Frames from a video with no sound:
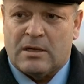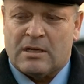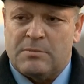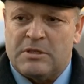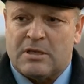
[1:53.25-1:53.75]

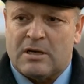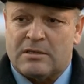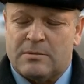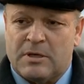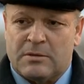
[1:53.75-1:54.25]

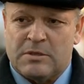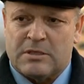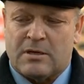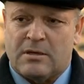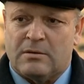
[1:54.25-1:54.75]
администрациями
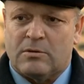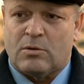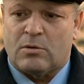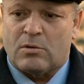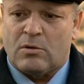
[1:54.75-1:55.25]

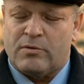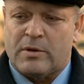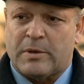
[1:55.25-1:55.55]
административных округов,